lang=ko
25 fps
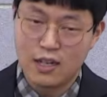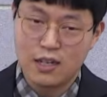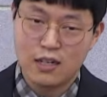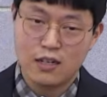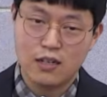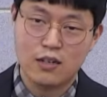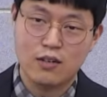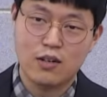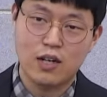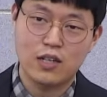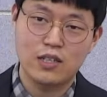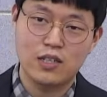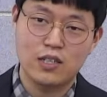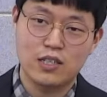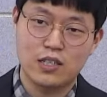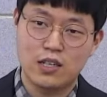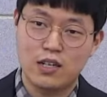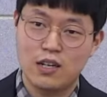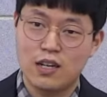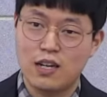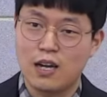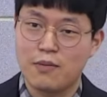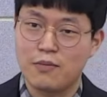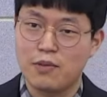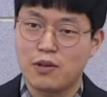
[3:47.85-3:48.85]
끝까지
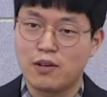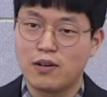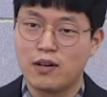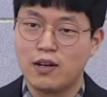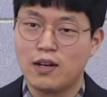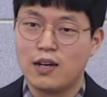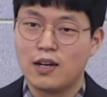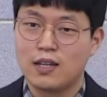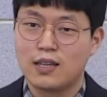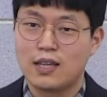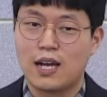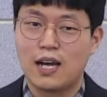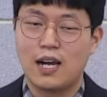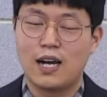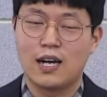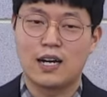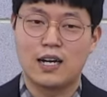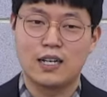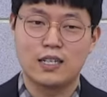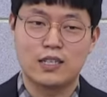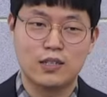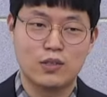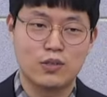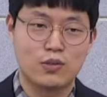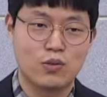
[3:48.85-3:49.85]
신뢰하며
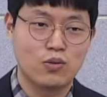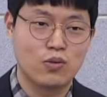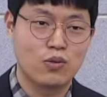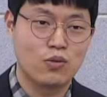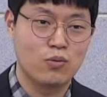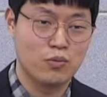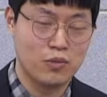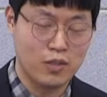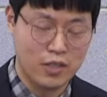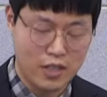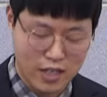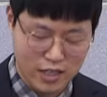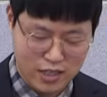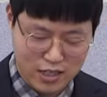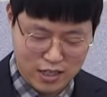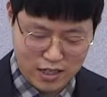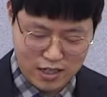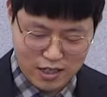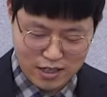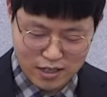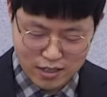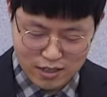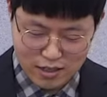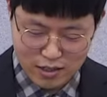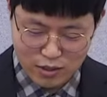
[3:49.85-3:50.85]
나아가시는 성도분들
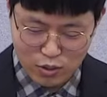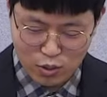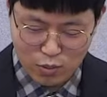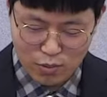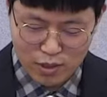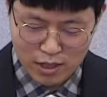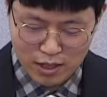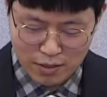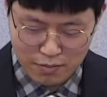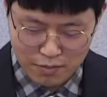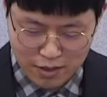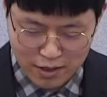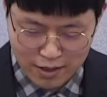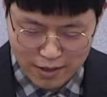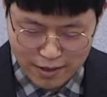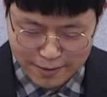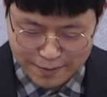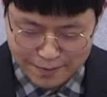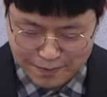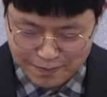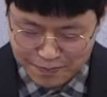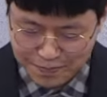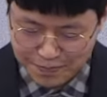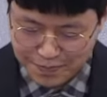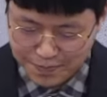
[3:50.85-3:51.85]
되시기를 소망합니다.